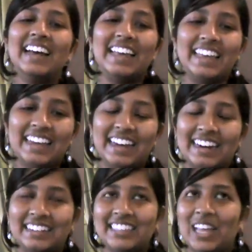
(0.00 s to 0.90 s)
ఇంకా
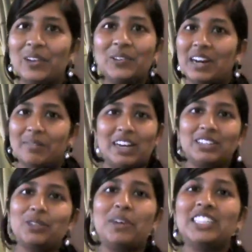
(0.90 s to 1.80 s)
తెలుగు నా
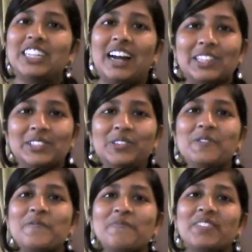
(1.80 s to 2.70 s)
మాతృభాష కాదు
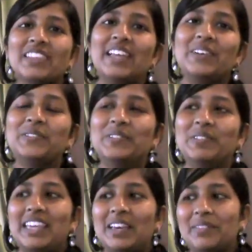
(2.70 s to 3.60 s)
నేను
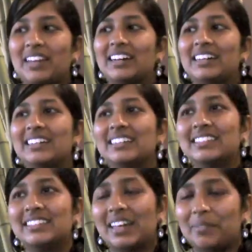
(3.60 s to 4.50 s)
ఏమైనా
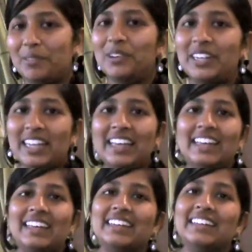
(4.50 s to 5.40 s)
తప్పులుంటే
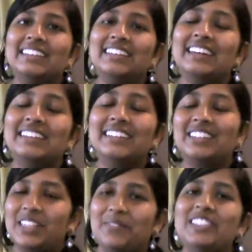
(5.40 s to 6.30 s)
నా నన్ను
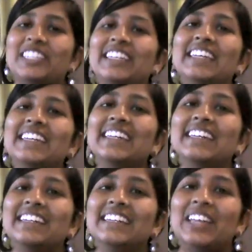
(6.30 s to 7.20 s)
క్షమించండి
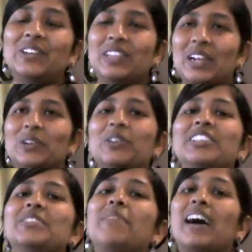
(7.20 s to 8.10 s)
నేను తెలుగు
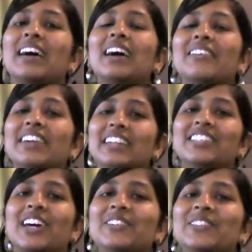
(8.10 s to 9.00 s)
గురించి బాగా
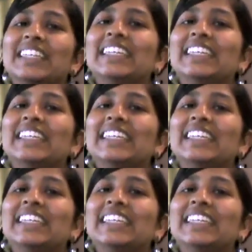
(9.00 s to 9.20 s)
వర్ణించాను అని